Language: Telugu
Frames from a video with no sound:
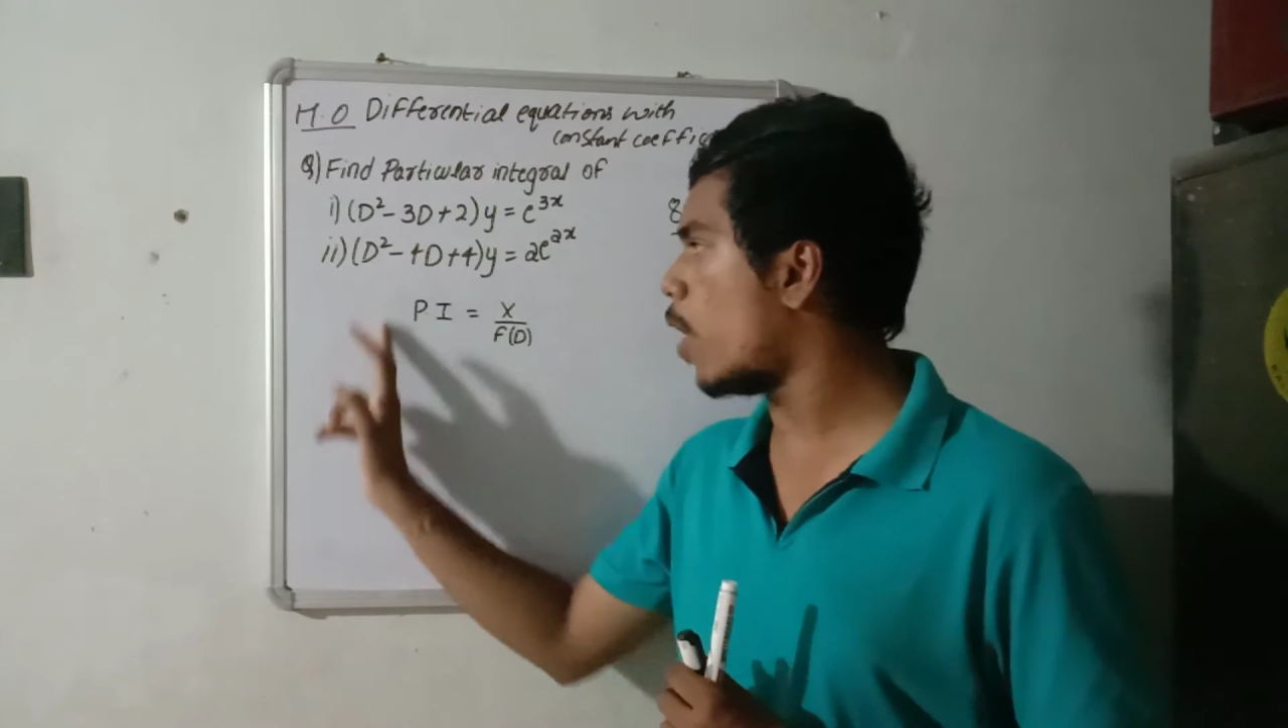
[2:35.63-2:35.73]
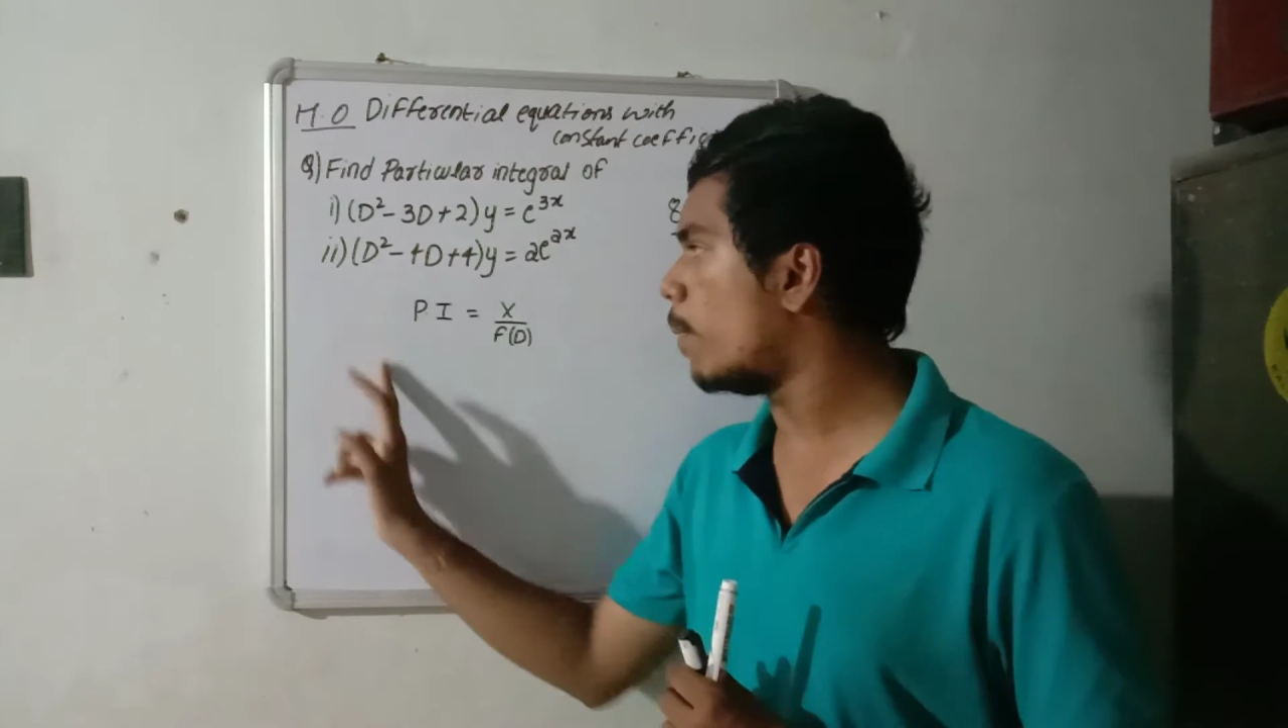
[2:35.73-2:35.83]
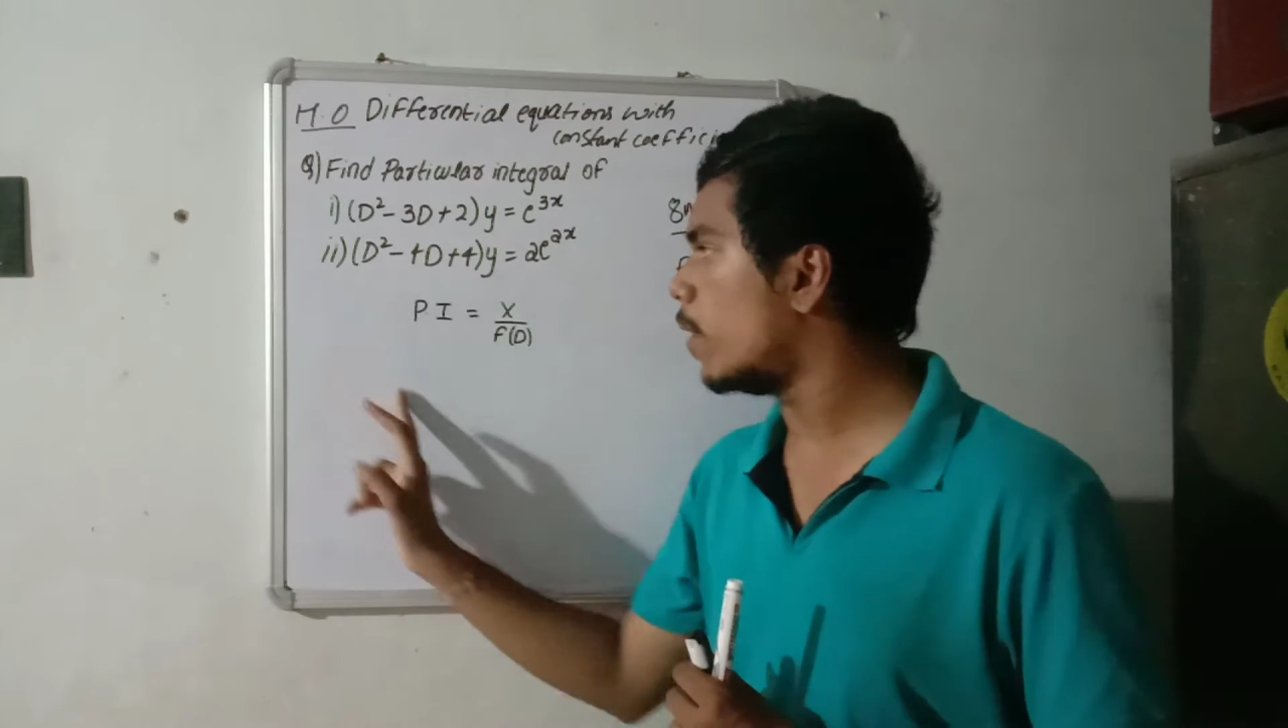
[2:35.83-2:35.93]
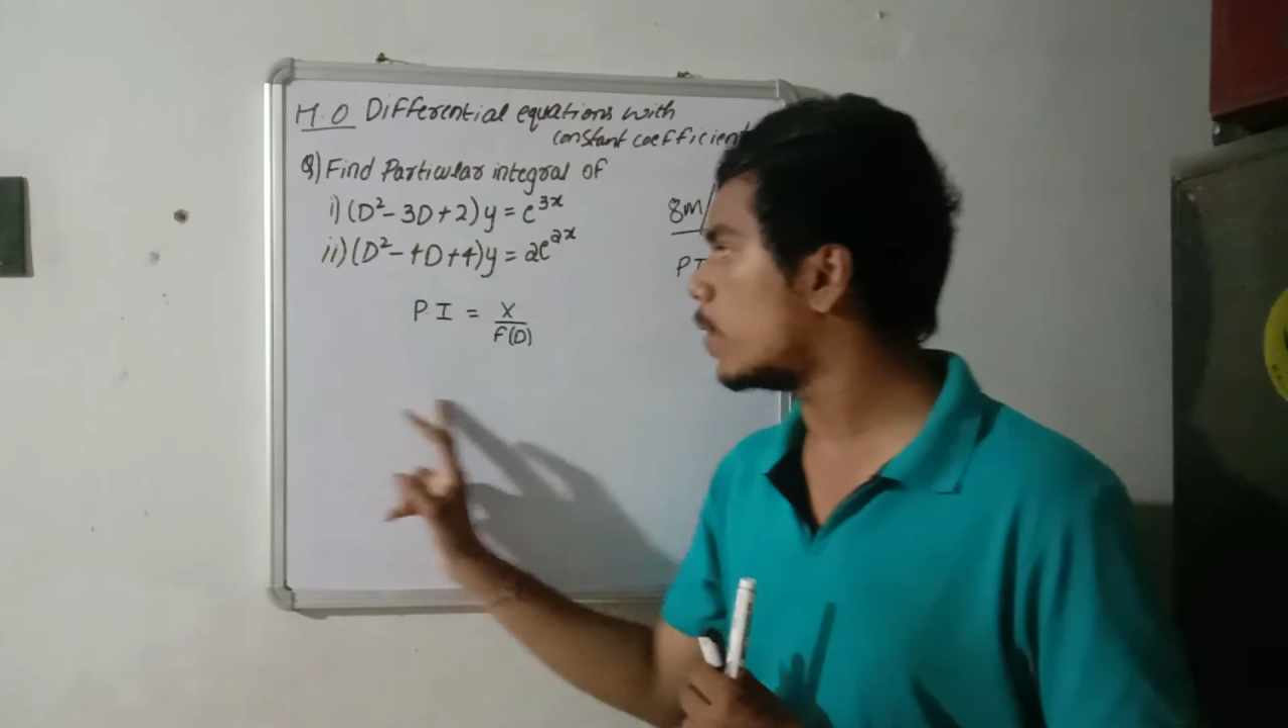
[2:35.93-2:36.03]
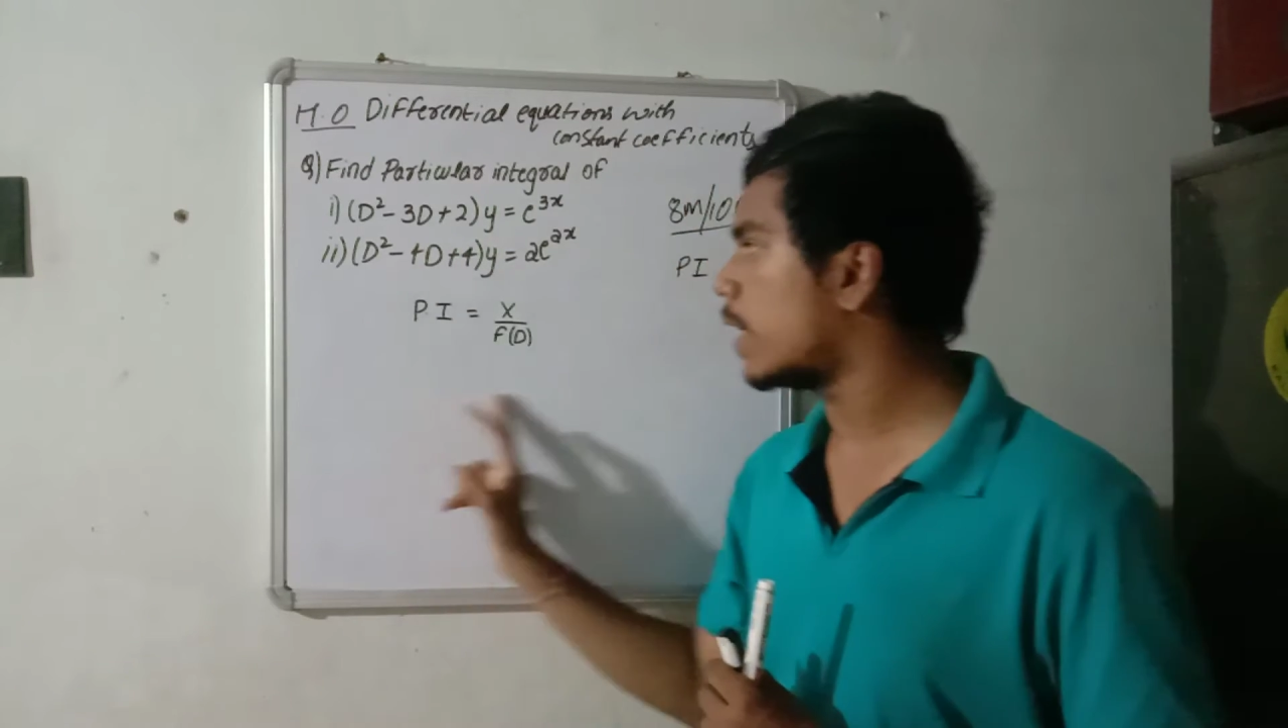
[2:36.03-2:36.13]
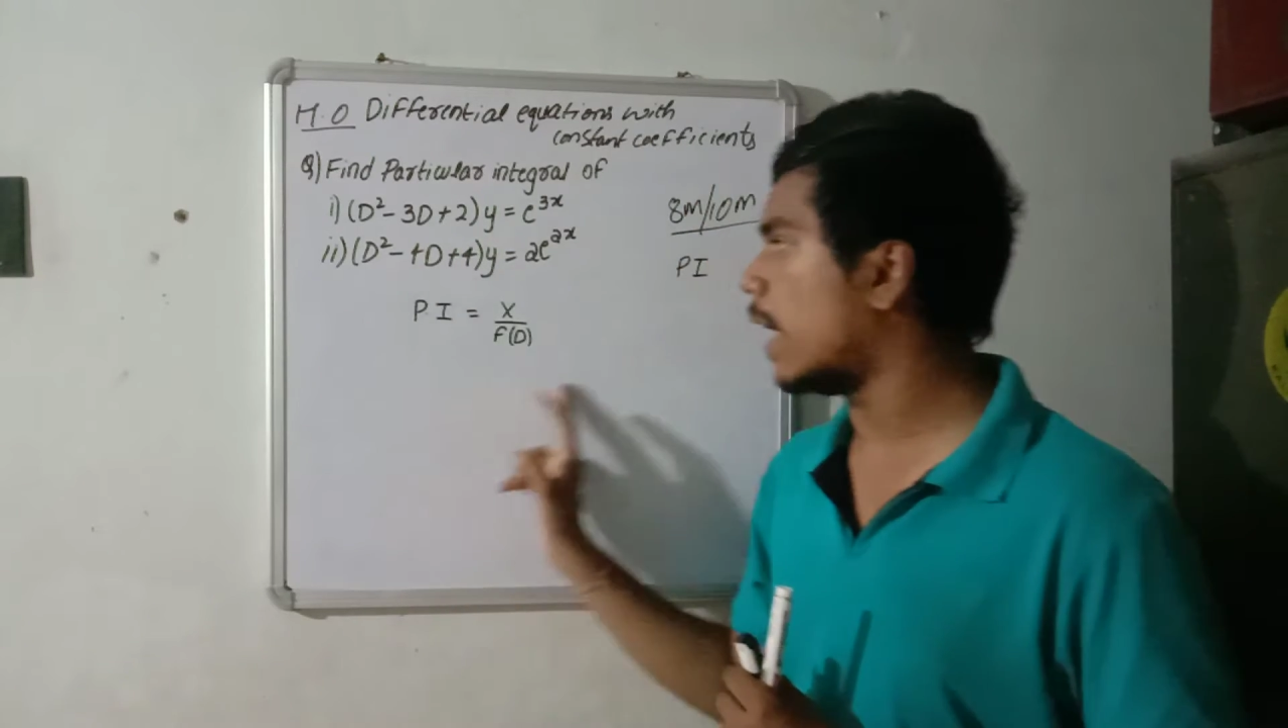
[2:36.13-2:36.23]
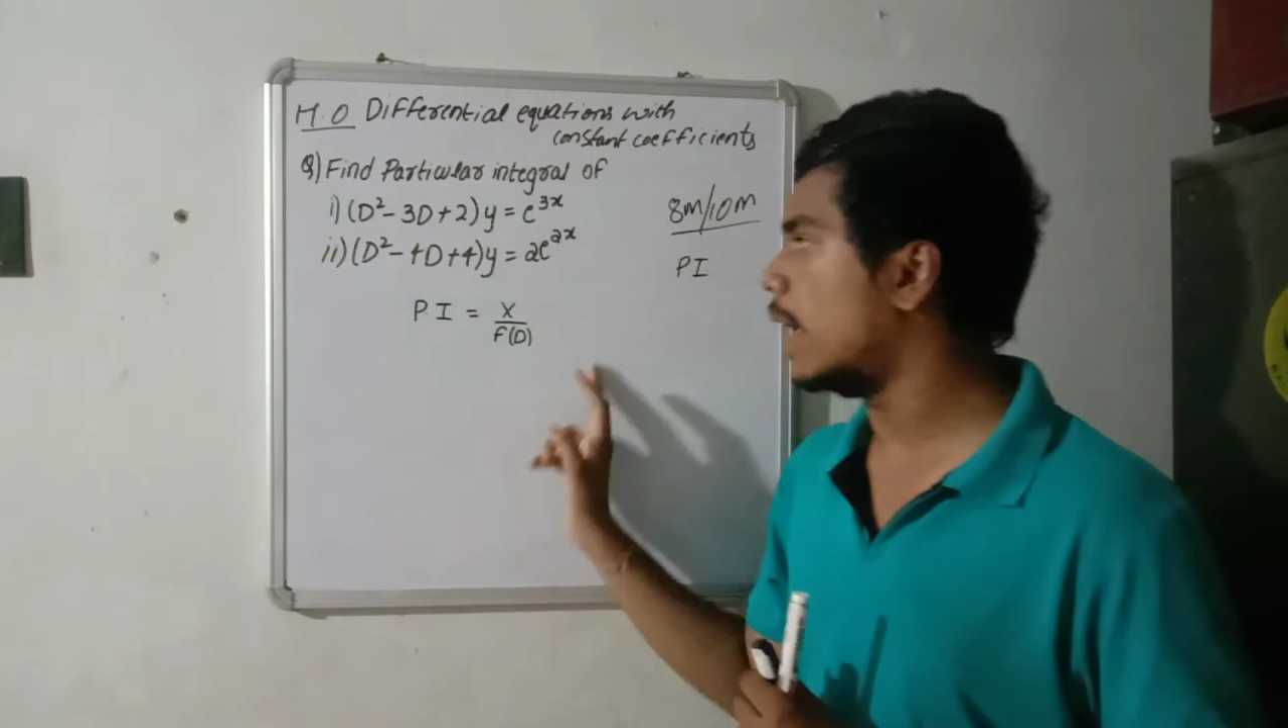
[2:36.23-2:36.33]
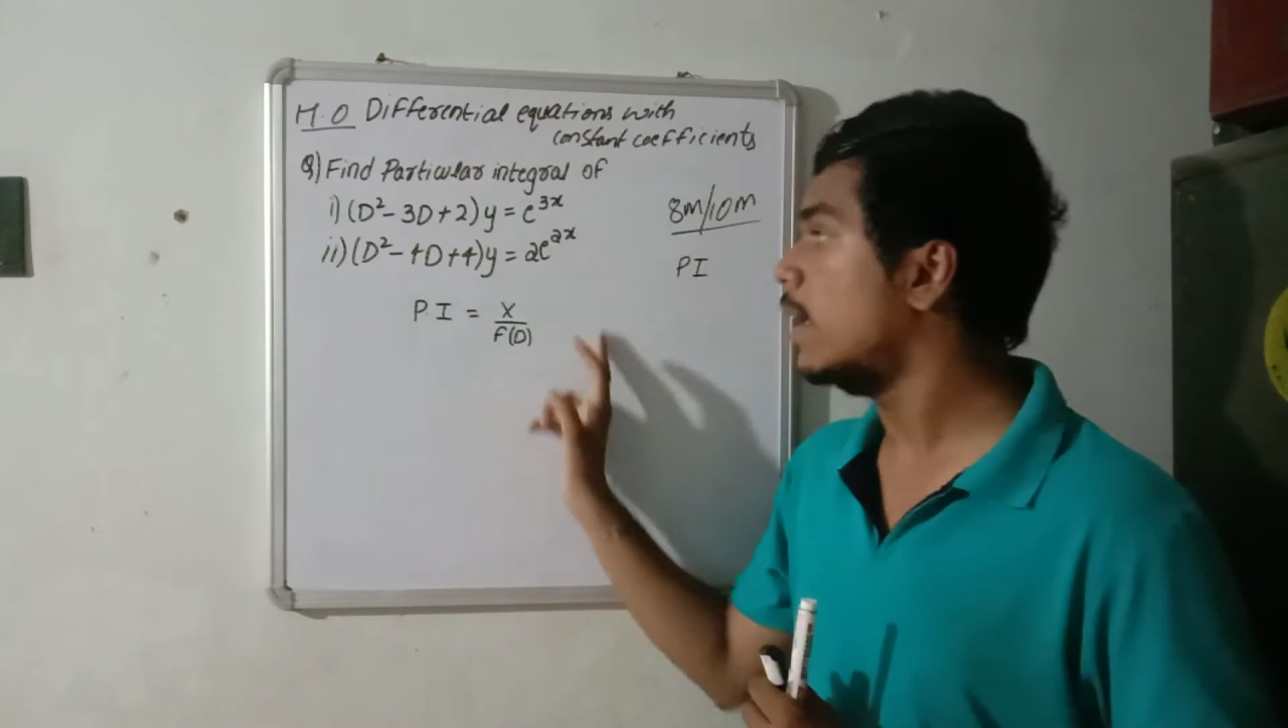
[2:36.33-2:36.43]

ఫామ్లో ఉన్న